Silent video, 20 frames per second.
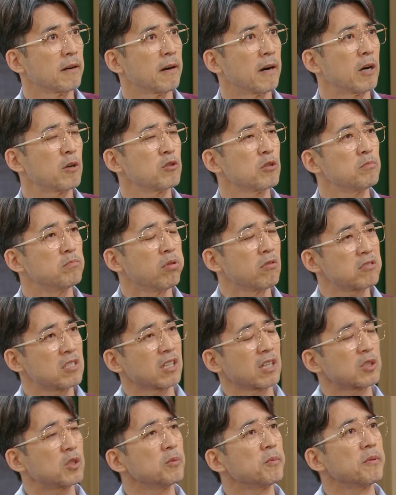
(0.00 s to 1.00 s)
아 이런 모질
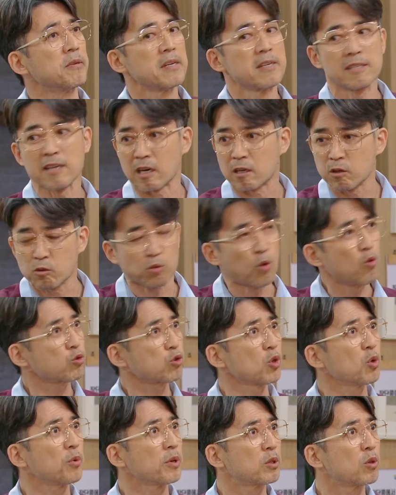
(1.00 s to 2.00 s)
같은 놈. 야그
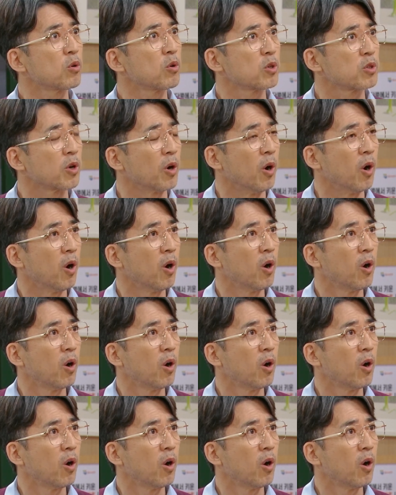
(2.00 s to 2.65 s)
꽁돈을 왜 돌려줘?